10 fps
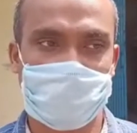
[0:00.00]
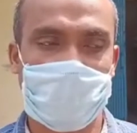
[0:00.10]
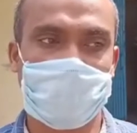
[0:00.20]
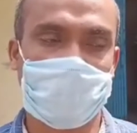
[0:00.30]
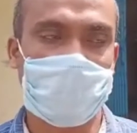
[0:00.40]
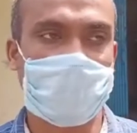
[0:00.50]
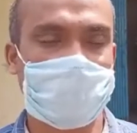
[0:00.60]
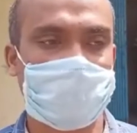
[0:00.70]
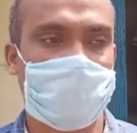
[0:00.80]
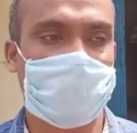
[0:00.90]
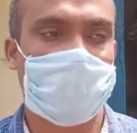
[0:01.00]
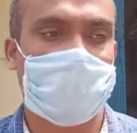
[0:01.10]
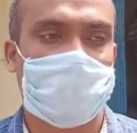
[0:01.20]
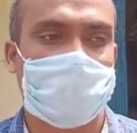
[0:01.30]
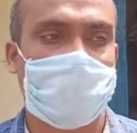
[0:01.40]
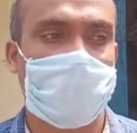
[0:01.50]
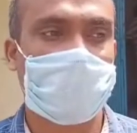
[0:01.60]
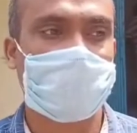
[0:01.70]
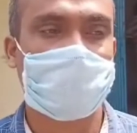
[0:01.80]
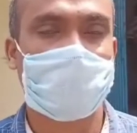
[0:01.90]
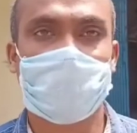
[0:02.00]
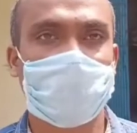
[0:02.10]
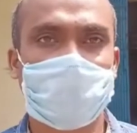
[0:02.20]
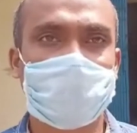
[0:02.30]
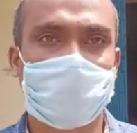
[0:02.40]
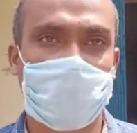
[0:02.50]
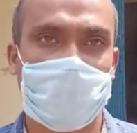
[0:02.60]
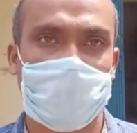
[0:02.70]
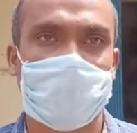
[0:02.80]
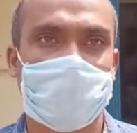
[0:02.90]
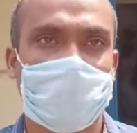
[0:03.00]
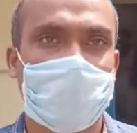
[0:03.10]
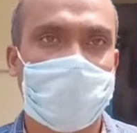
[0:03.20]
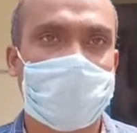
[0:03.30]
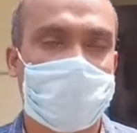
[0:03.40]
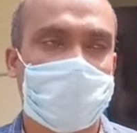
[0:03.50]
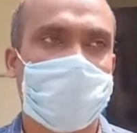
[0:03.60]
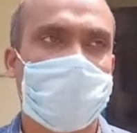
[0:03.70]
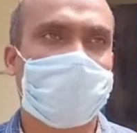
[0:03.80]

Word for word: সাইড দিয়ে রাখা যায় তো ব্যাগটা আমার পরিচিত না অপরিচিত